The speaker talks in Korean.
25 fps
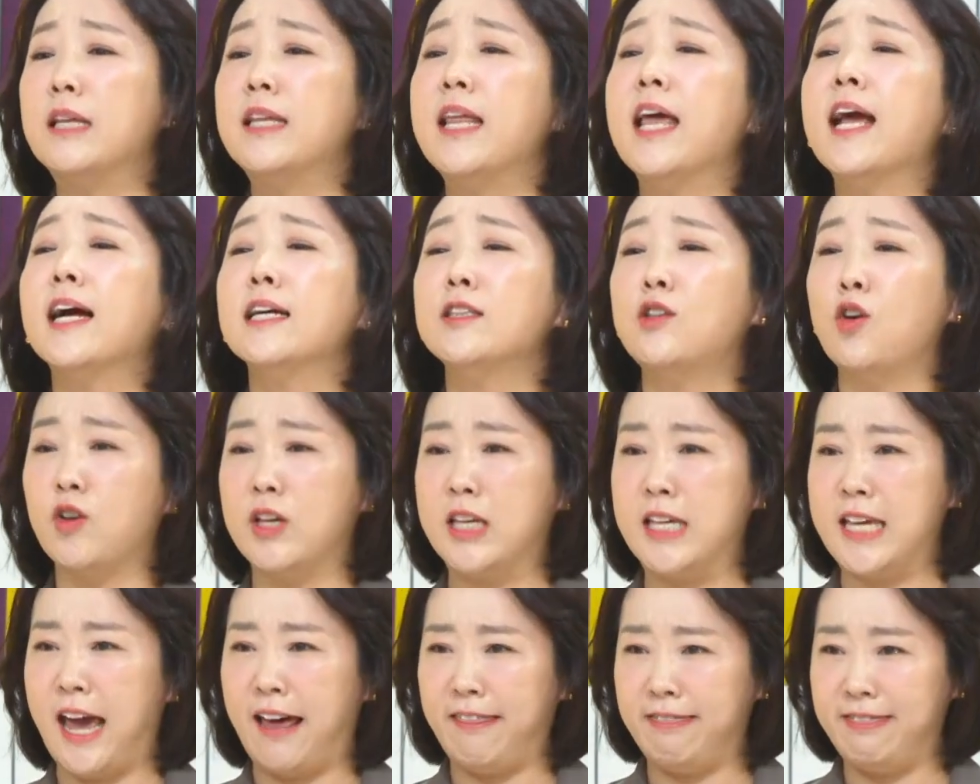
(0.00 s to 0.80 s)
내가 더
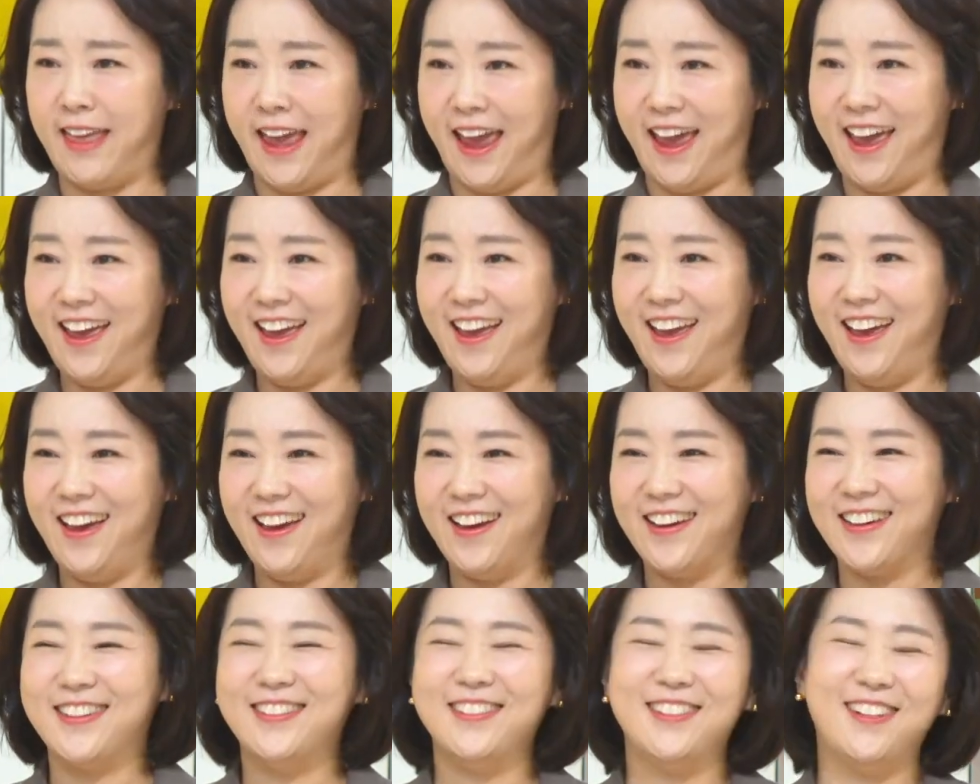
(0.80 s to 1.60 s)
귀한데.
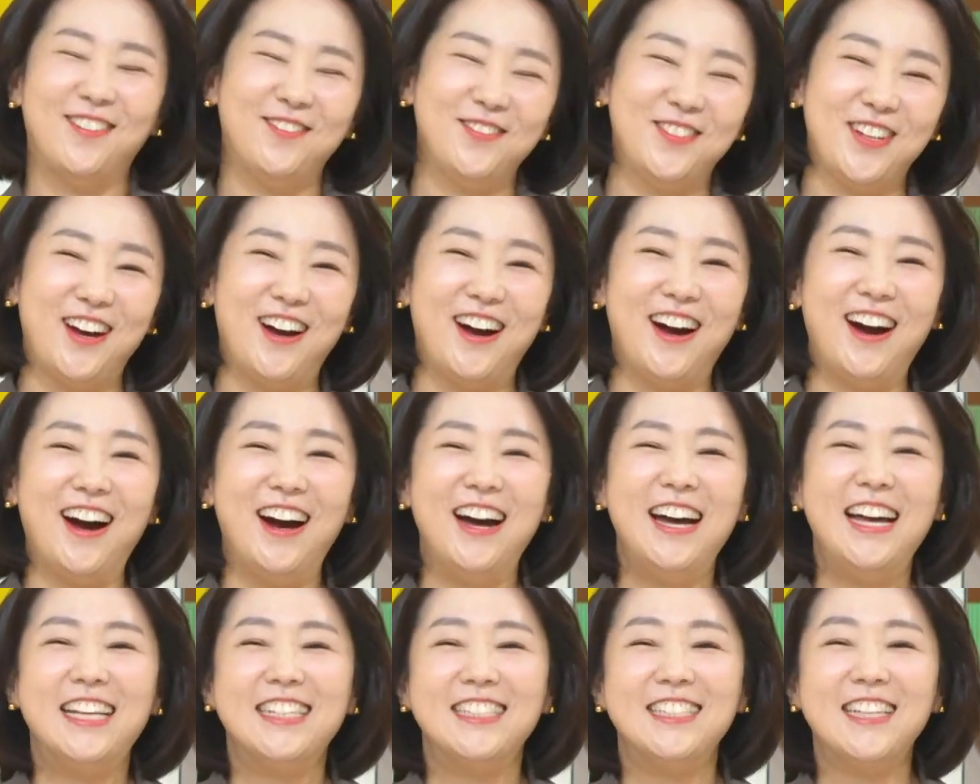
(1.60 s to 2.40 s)
그럼요. 그럼요.
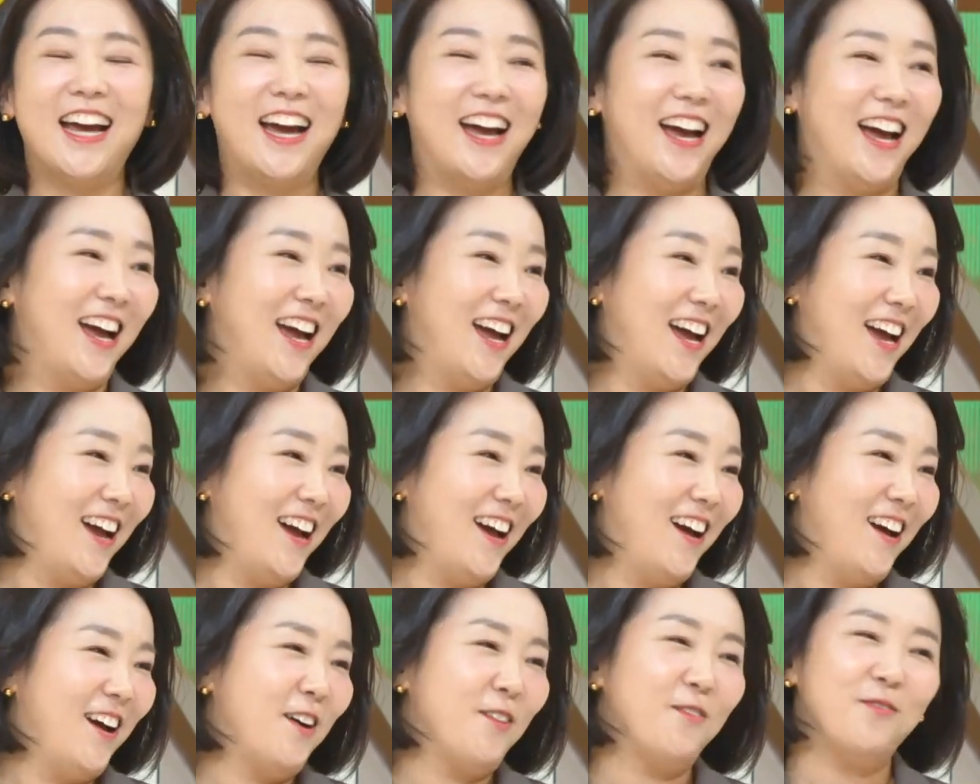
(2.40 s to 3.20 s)
내 피부가 자,
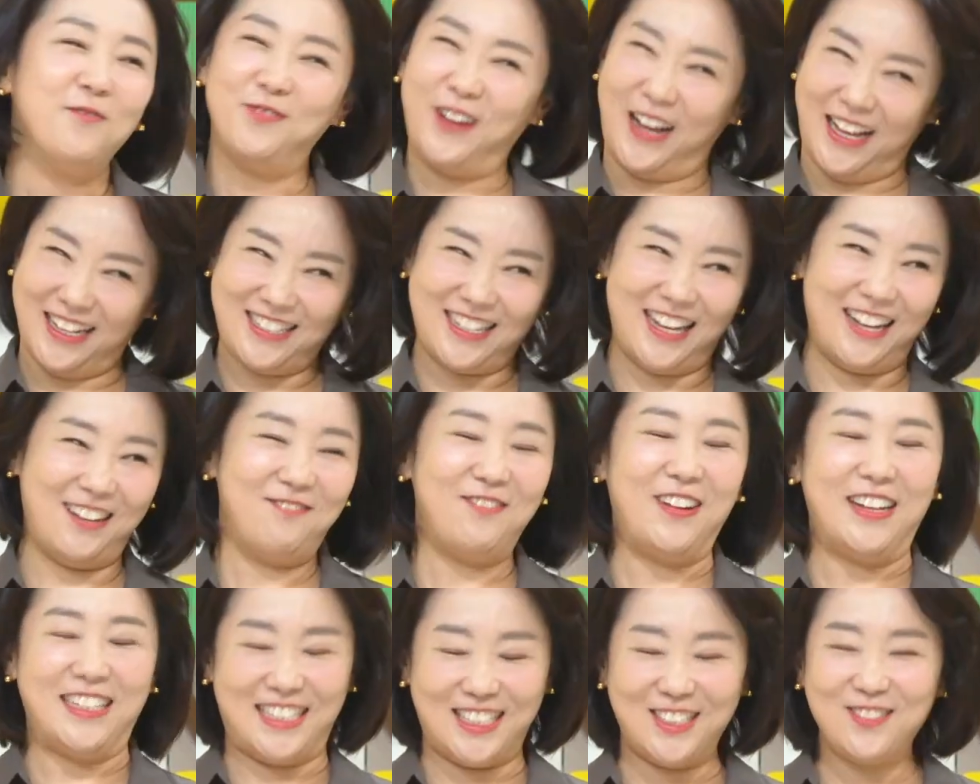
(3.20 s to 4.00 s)
소중해요. 맞아, 예.
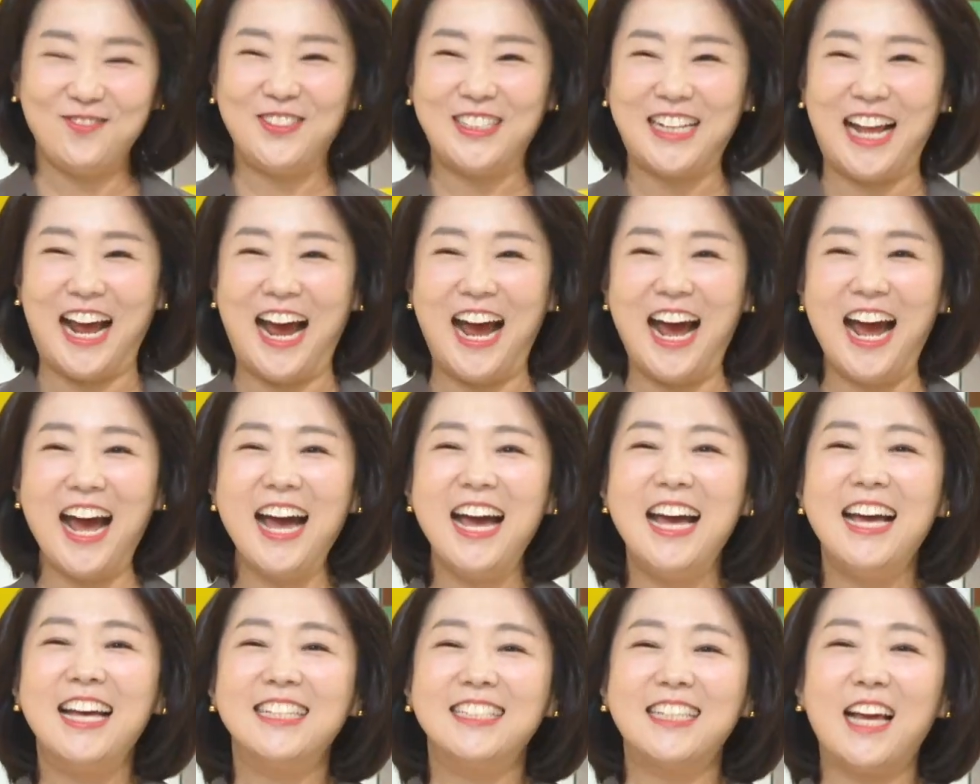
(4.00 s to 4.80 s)
맞습니다.
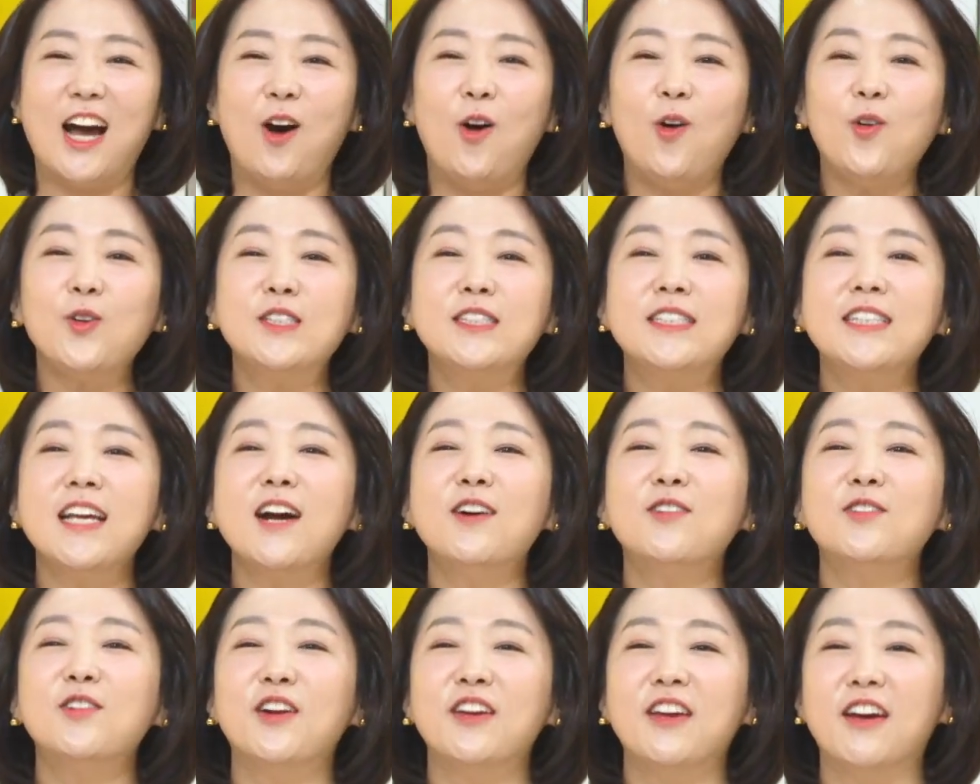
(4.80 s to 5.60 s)
자,
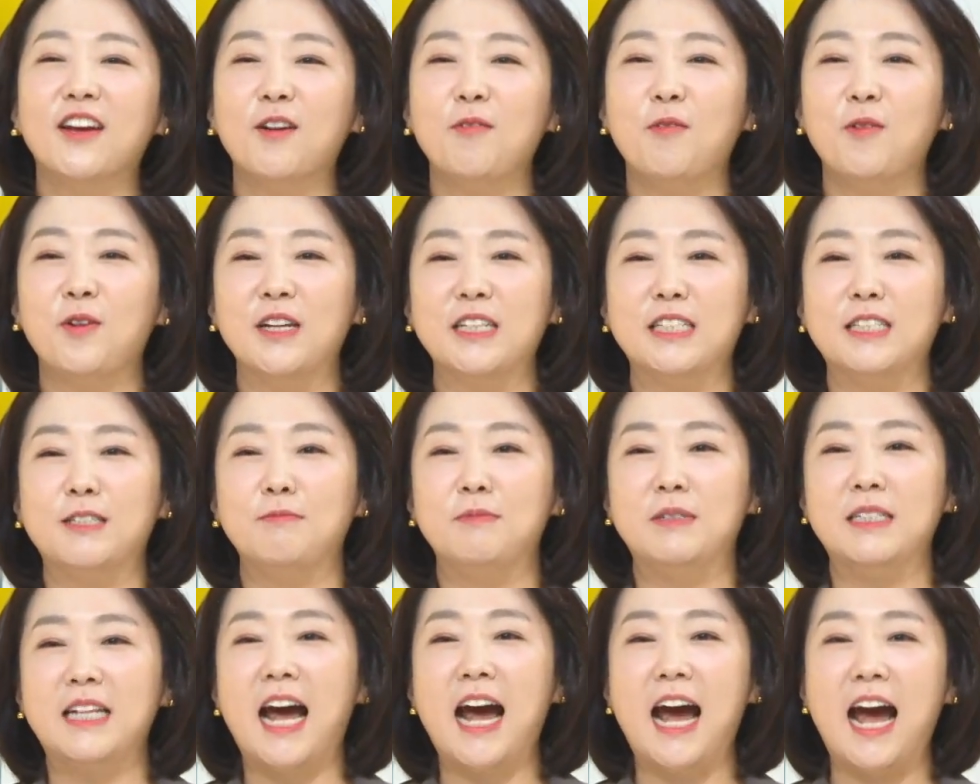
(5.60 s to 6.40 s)
옷장으로
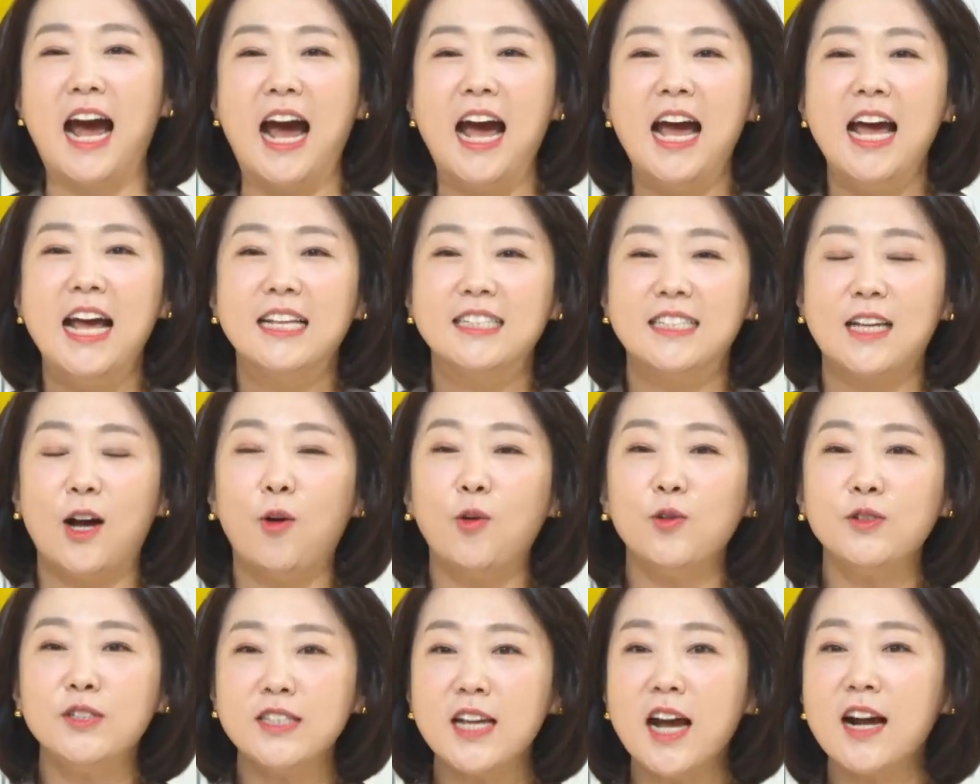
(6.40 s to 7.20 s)
열어보겠습니다. 자,
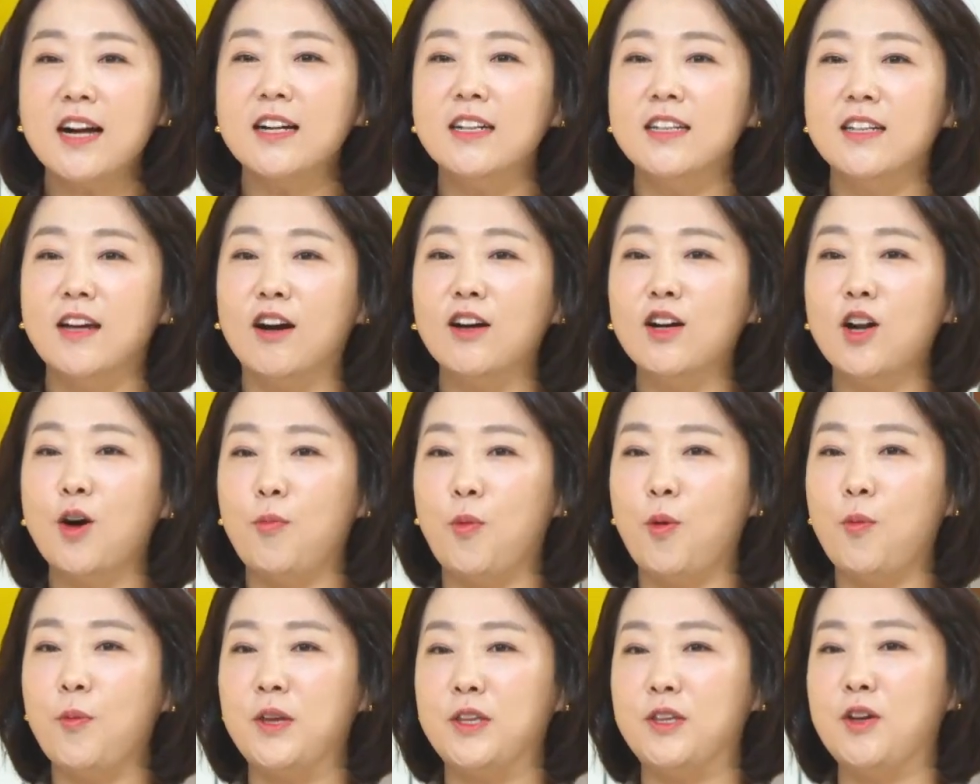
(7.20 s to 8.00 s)
옷장을
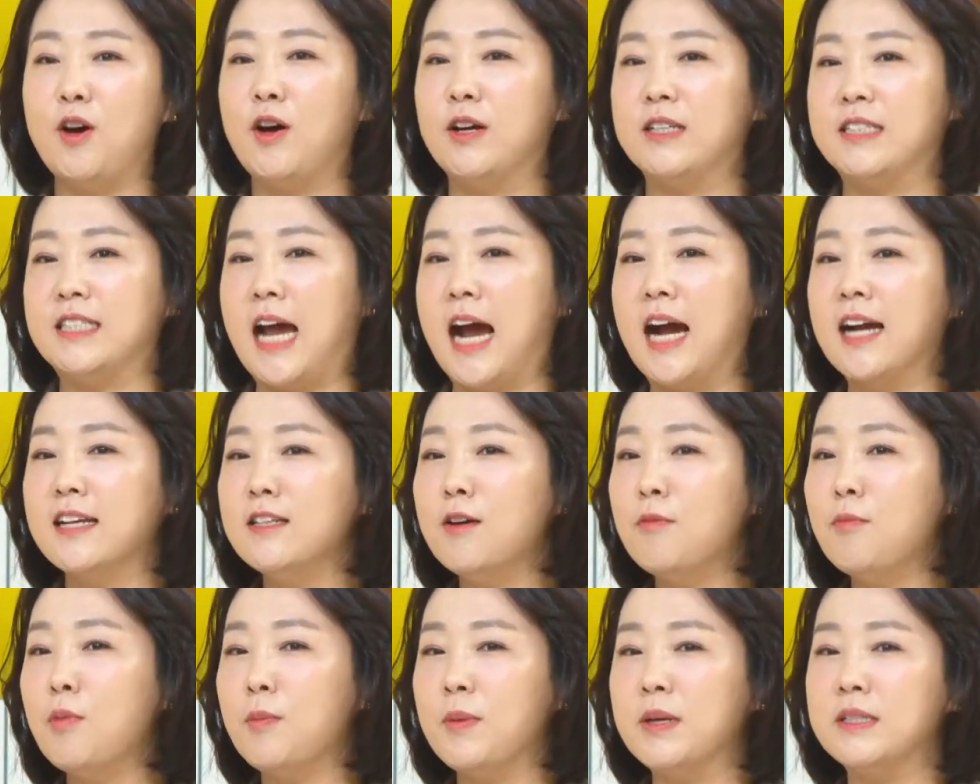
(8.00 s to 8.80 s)
열어보면요.
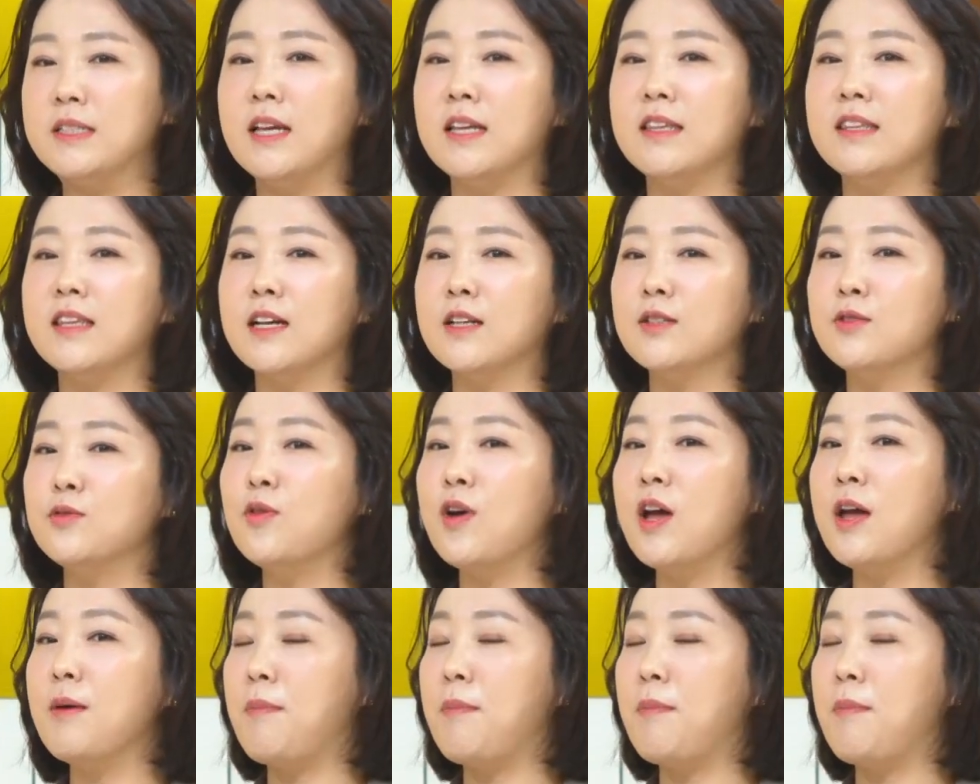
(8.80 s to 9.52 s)
작년 봄에 세탁소에